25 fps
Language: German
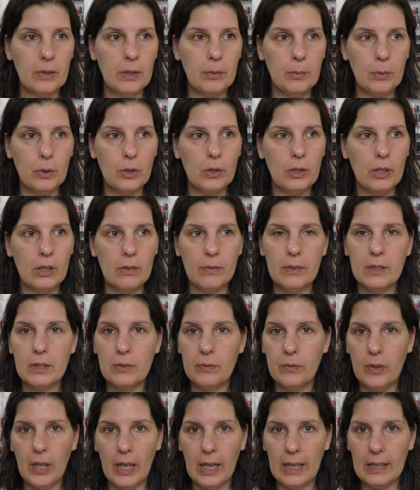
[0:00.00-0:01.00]
Ich möchte nicht
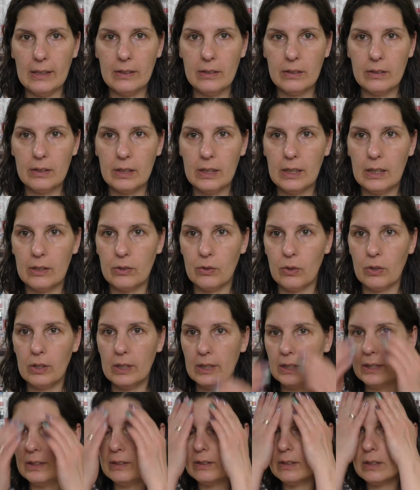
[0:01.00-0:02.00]
wissen, wie heiß es in der
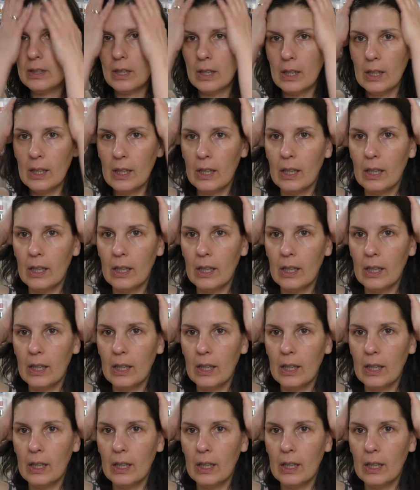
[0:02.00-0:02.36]
Sonne ist.